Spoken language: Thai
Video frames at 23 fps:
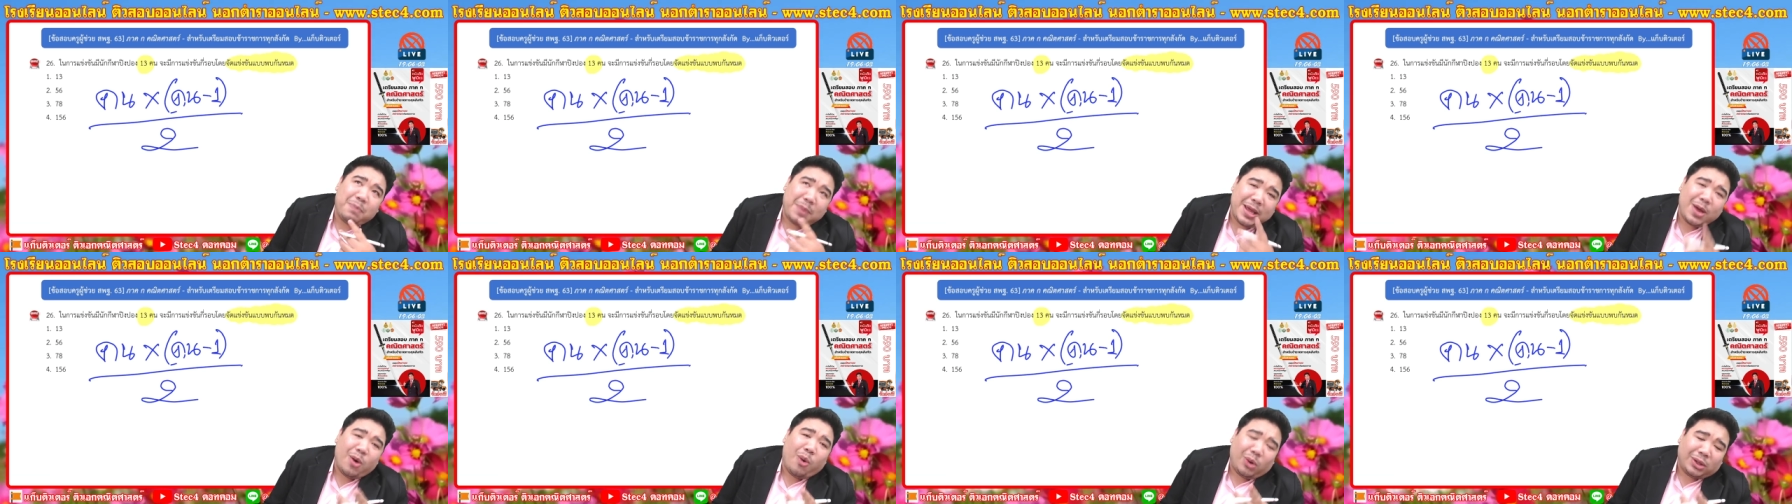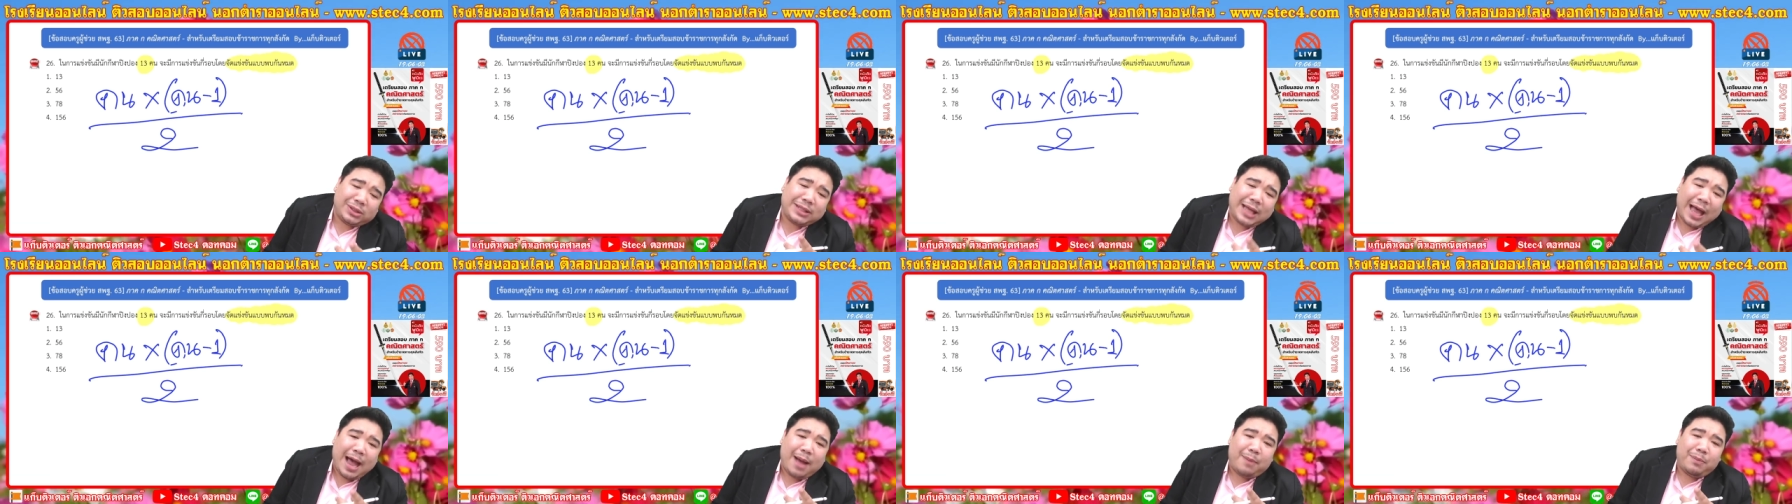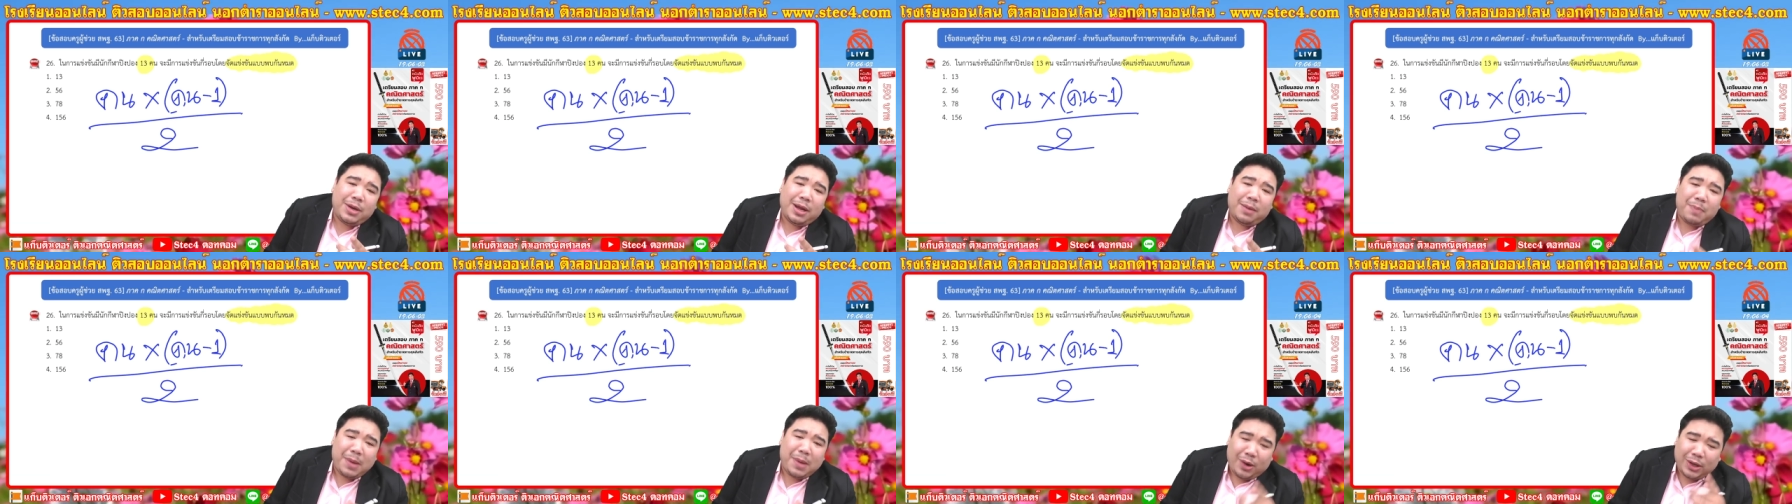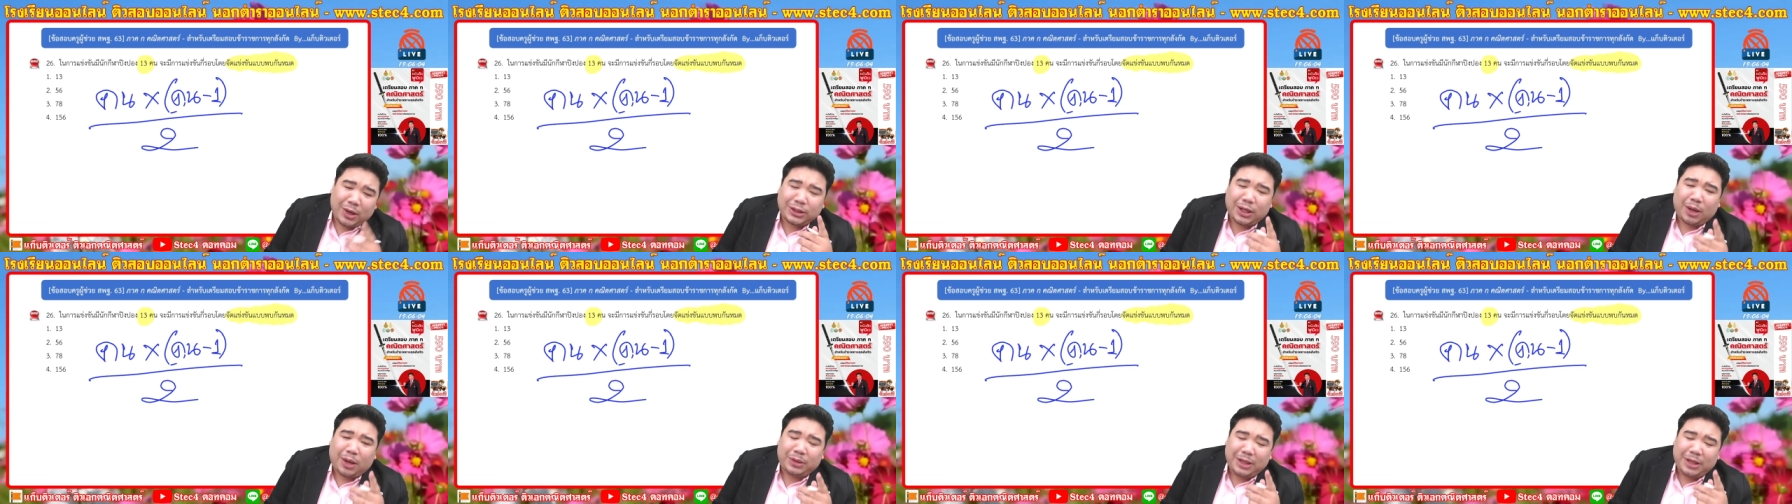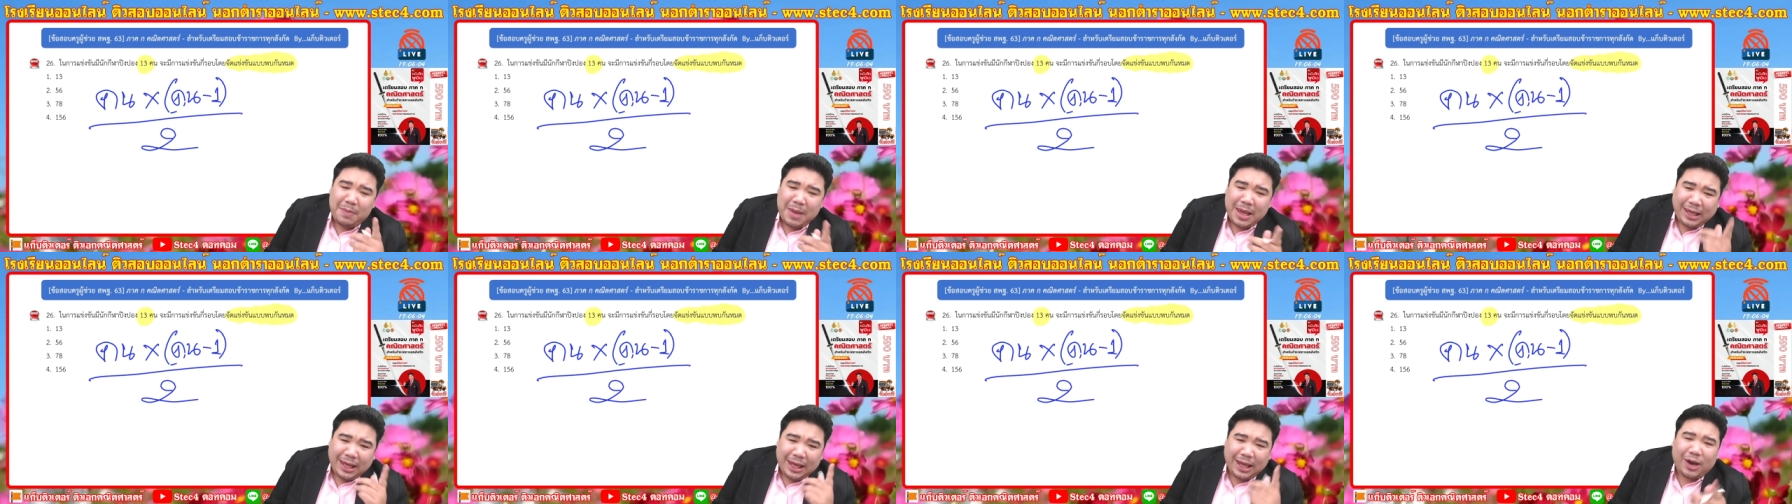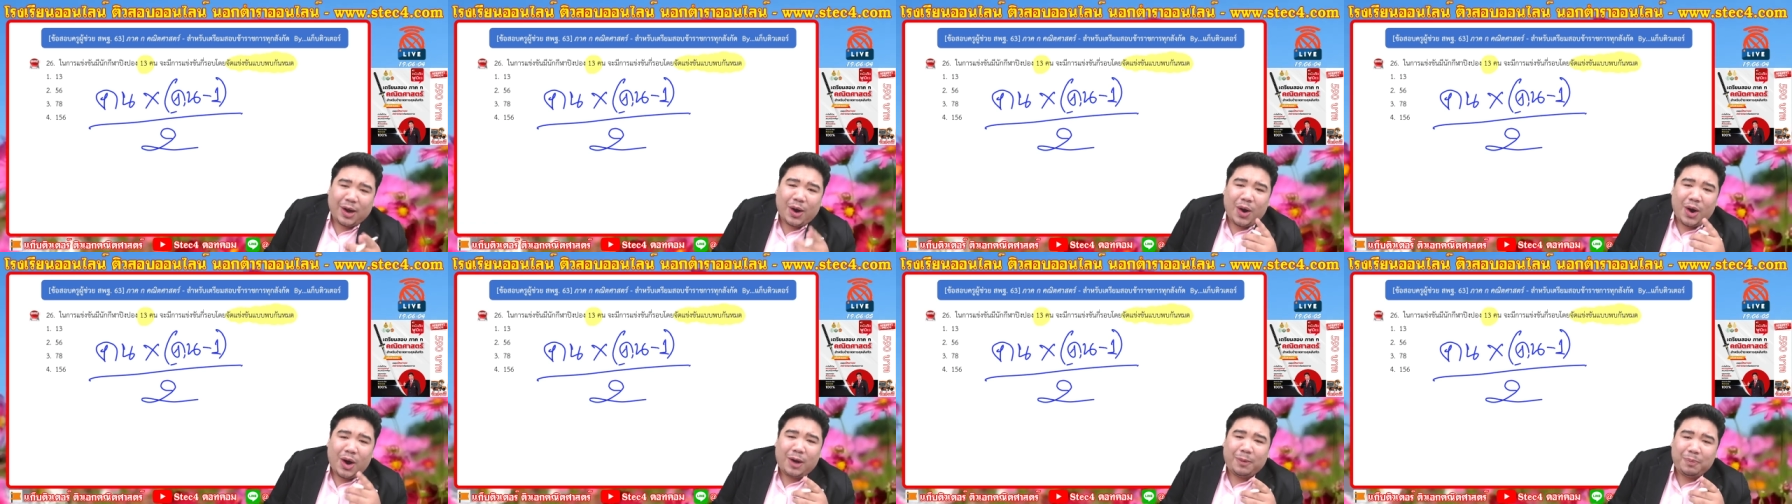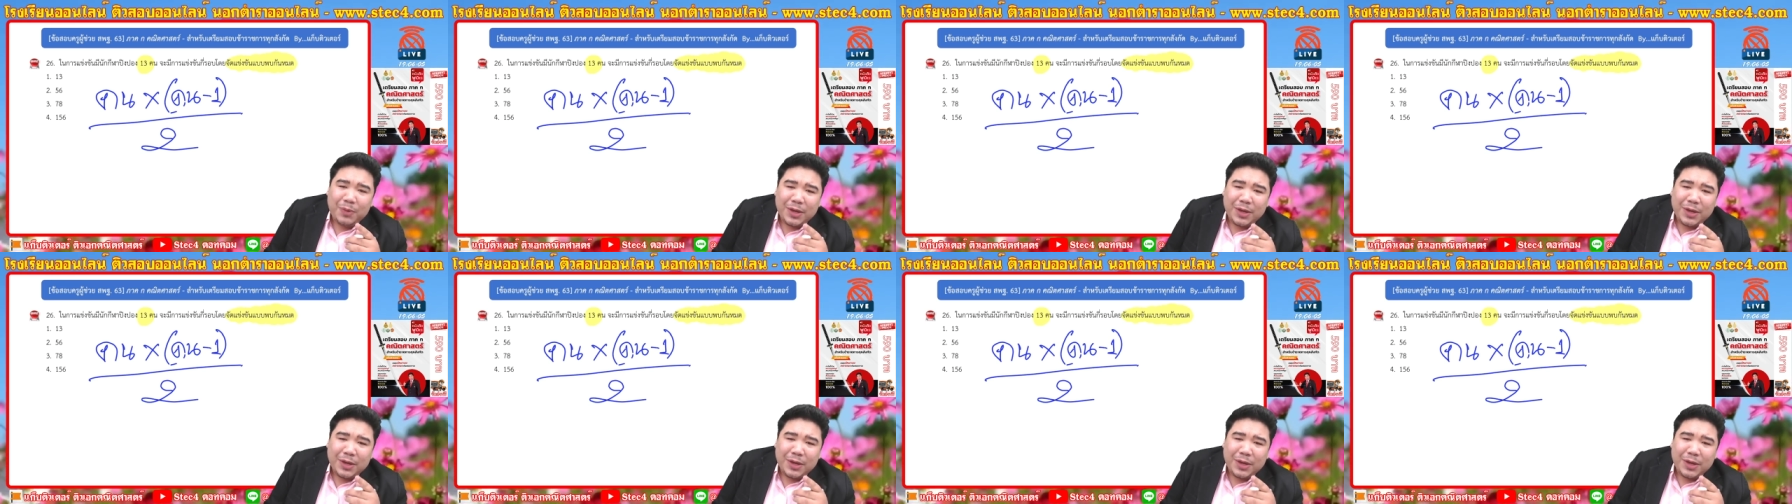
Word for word: ปี 63เนี่ยเป็นข้อสอบที่ไม่กี่ข้อ